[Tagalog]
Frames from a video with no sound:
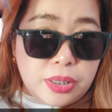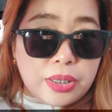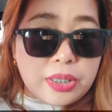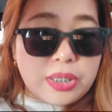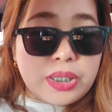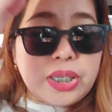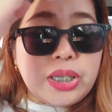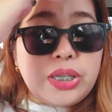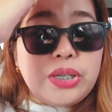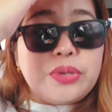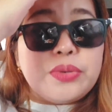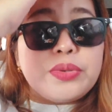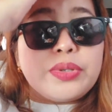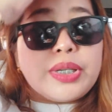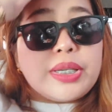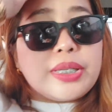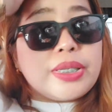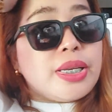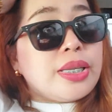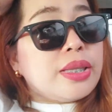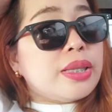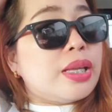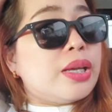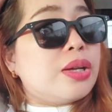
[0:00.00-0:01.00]
See you sa
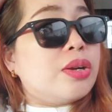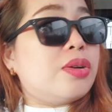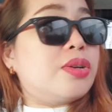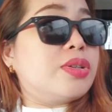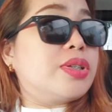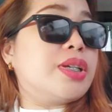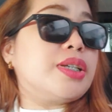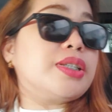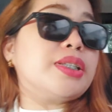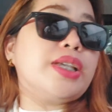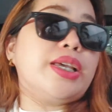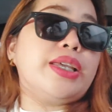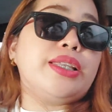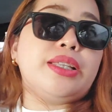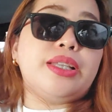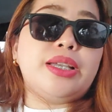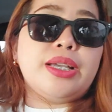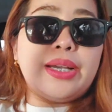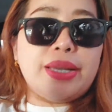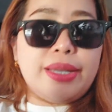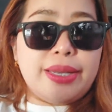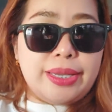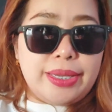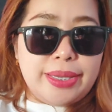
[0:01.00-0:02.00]
Santa Rosa site
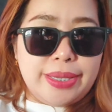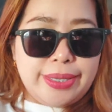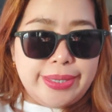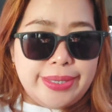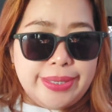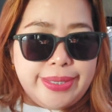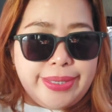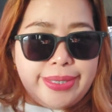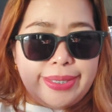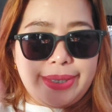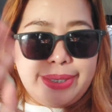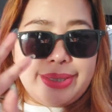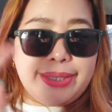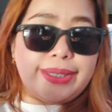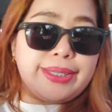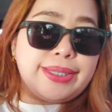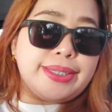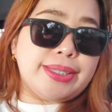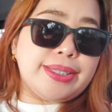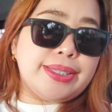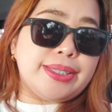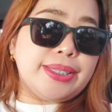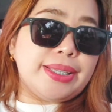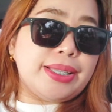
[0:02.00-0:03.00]
guys.
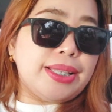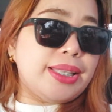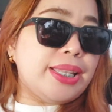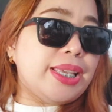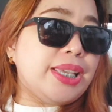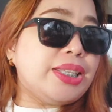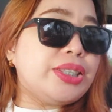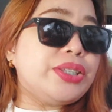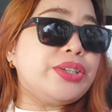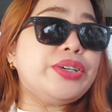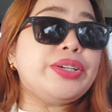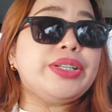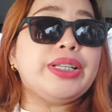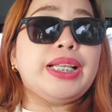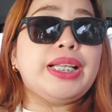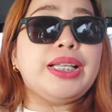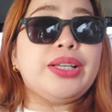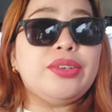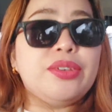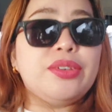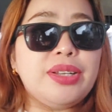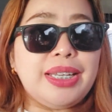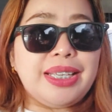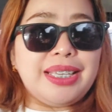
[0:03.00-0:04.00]
Later na
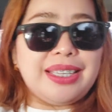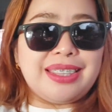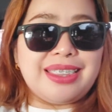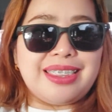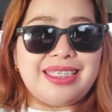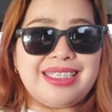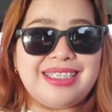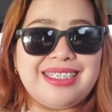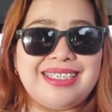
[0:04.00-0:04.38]
lang ulit.